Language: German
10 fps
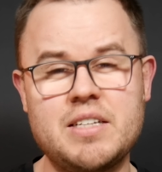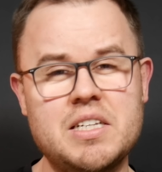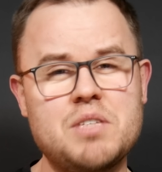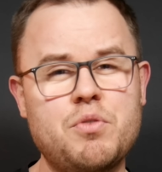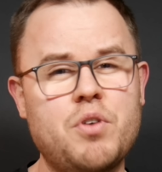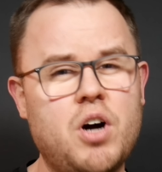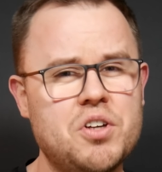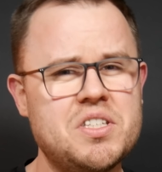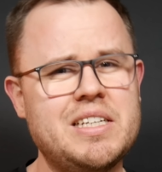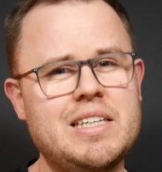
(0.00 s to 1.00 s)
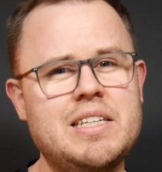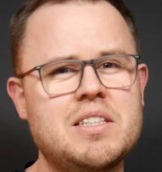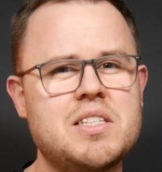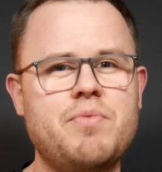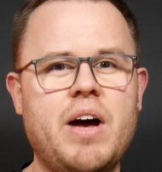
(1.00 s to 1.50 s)
denn es wird
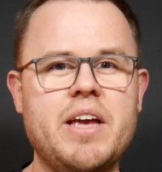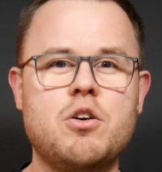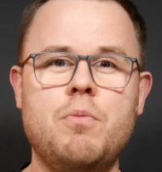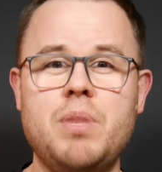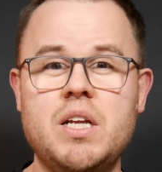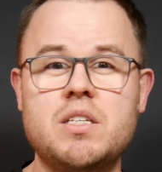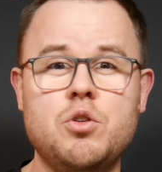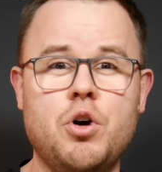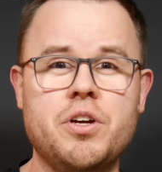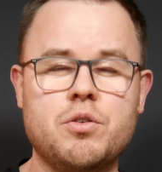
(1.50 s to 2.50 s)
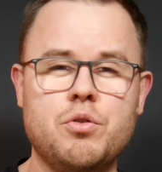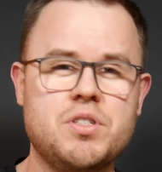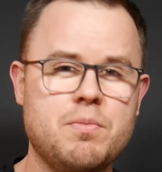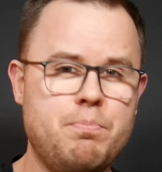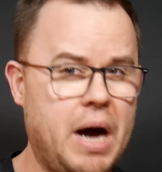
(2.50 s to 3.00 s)
voraussichtlich zwei komplett neue
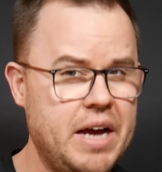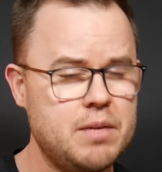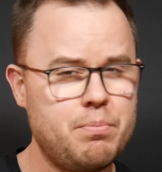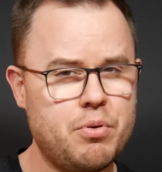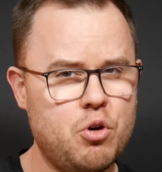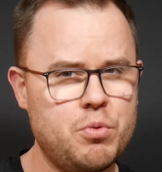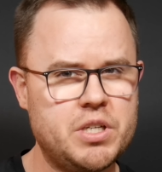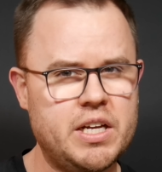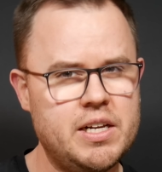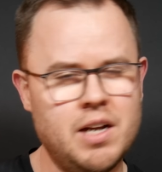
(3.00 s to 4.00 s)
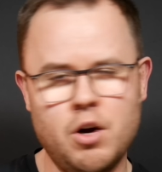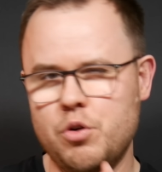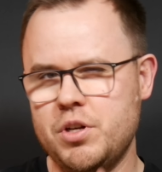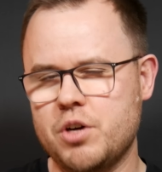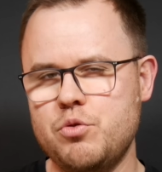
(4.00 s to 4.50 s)
Größen bei den Pro-Modellen
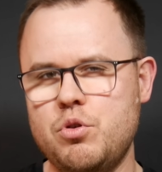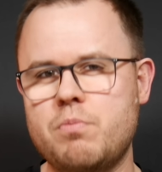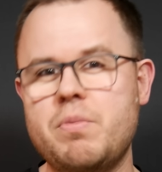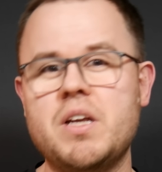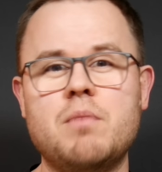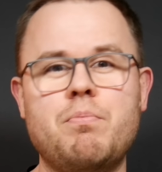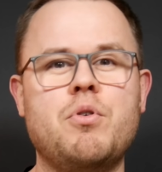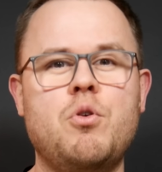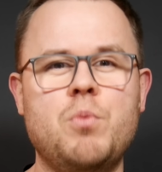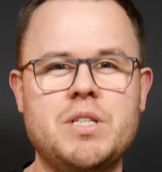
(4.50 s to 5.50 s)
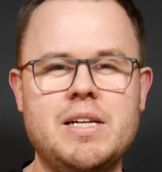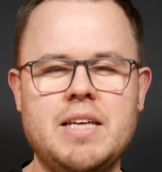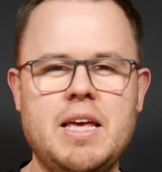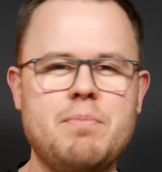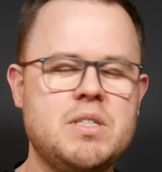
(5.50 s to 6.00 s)
und auch nur bei den Pro-Modellen geben,